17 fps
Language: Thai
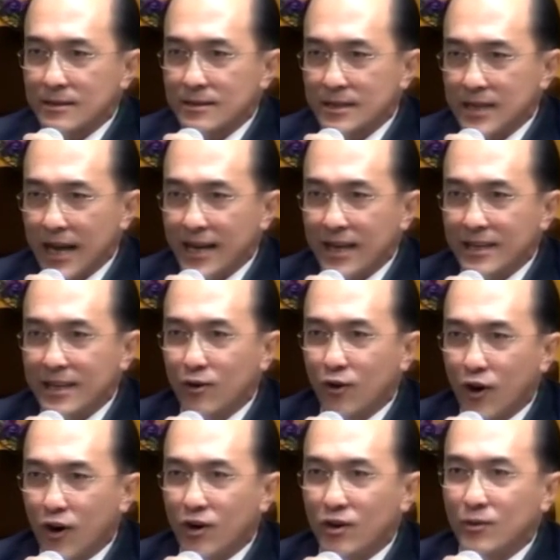ใส่ยี่
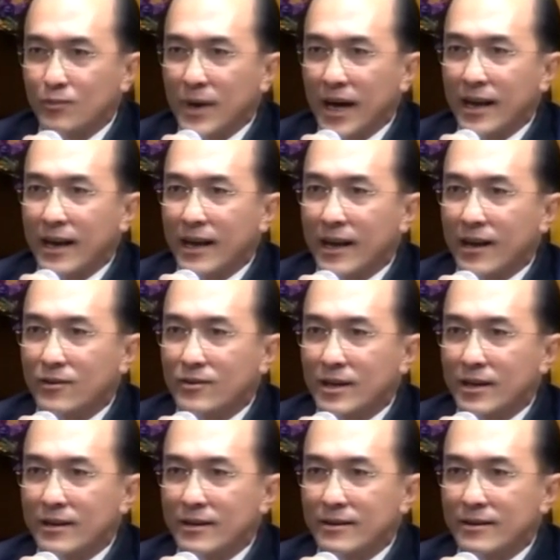ห้อลงไปแล้ว
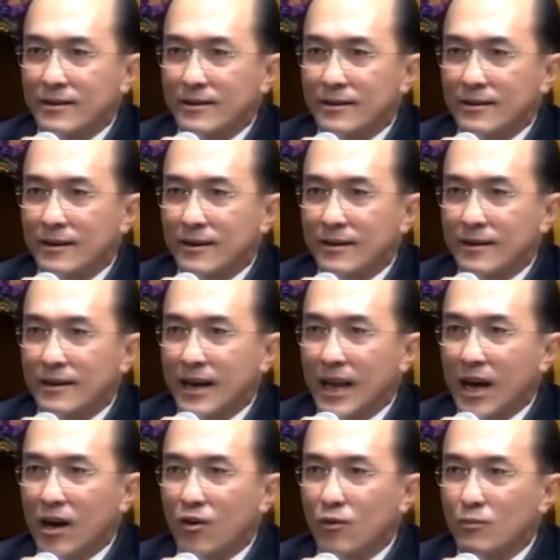เนี่ย
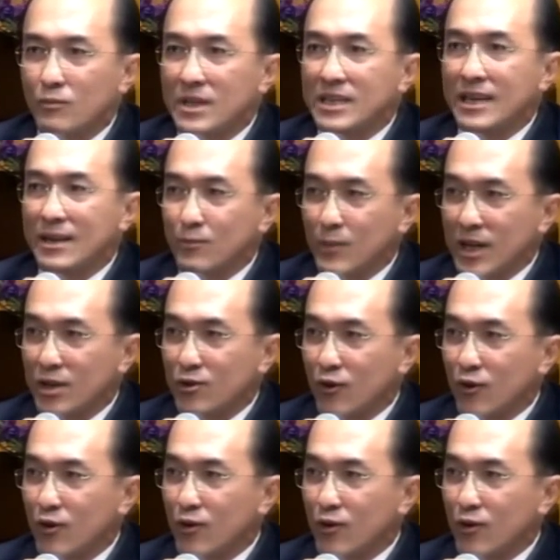แล้วมันกินไม่โต